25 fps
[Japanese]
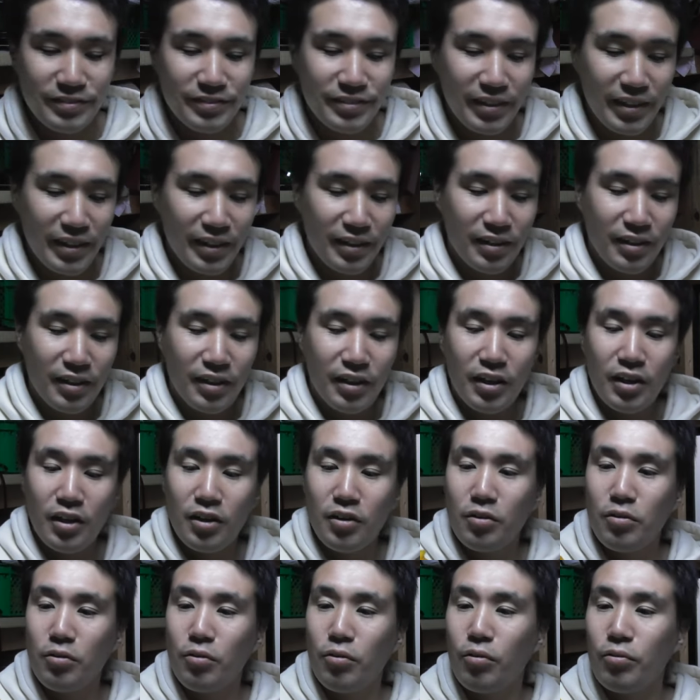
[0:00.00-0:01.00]
ね。
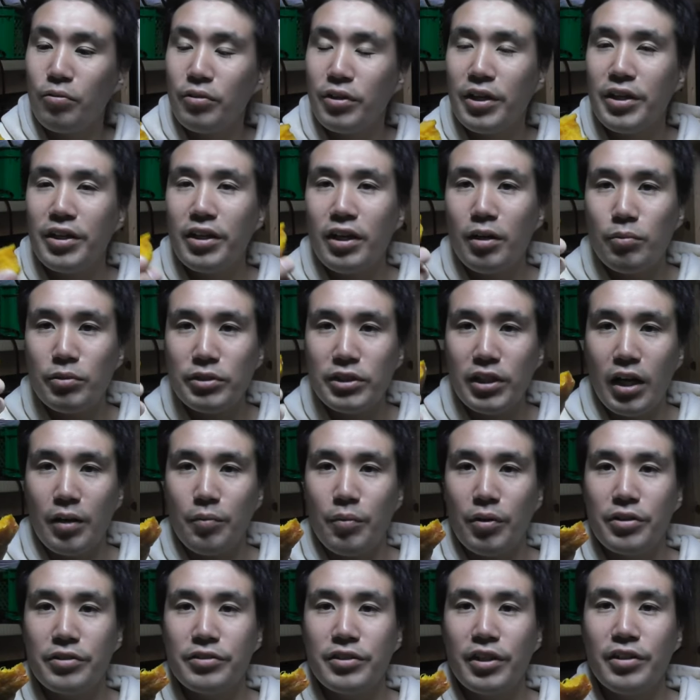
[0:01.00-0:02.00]
こんなにかぼちゃ
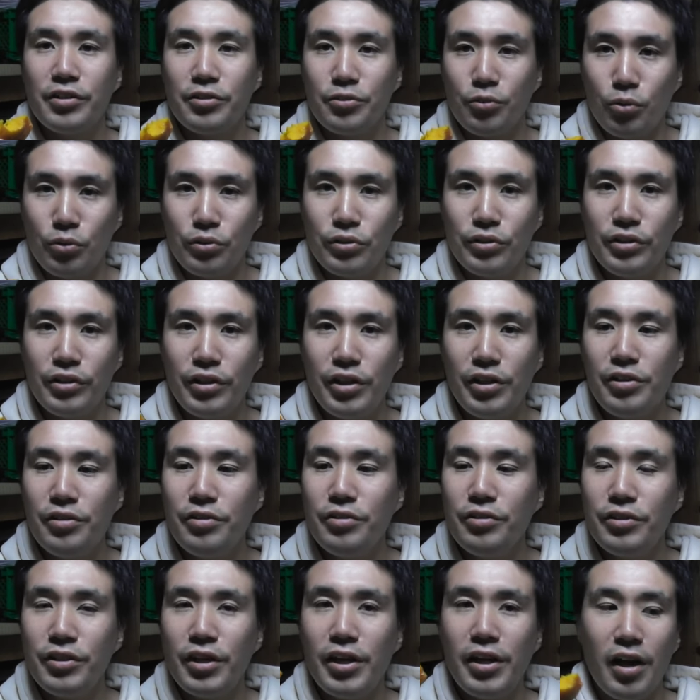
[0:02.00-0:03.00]
甘くなるのってい
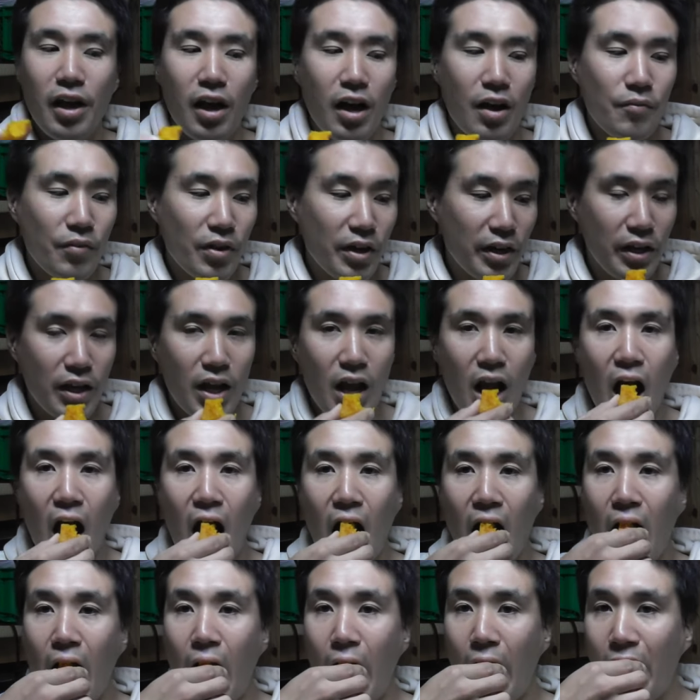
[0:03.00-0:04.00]
うぐらい甘い。
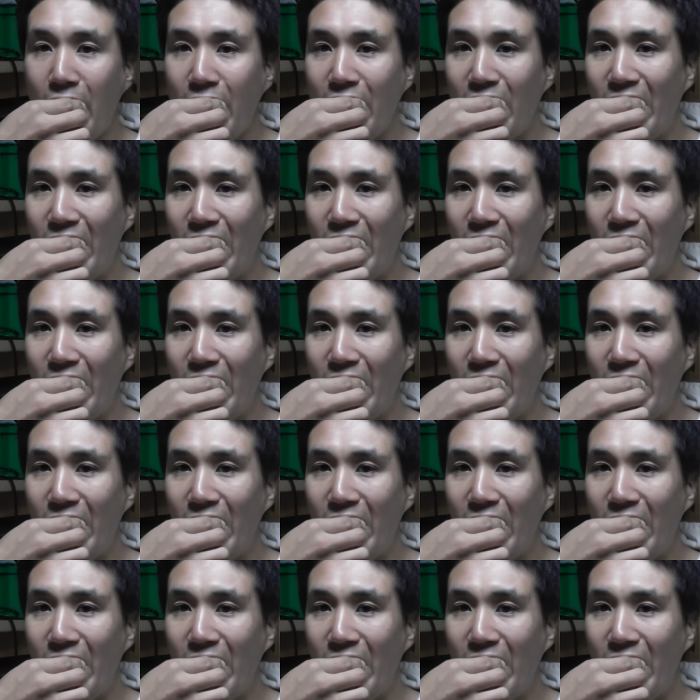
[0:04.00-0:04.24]
うん。